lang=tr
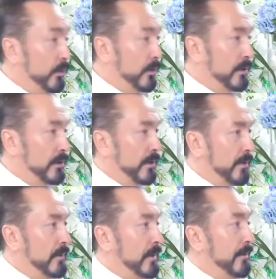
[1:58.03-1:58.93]
Ve
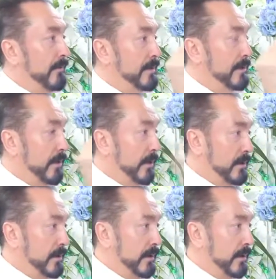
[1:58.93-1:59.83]
koruyacağım ve
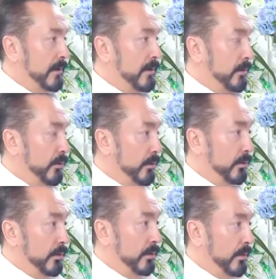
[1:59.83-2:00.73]
sana asla
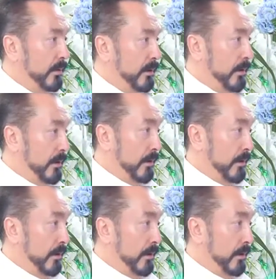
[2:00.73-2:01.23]
kötülük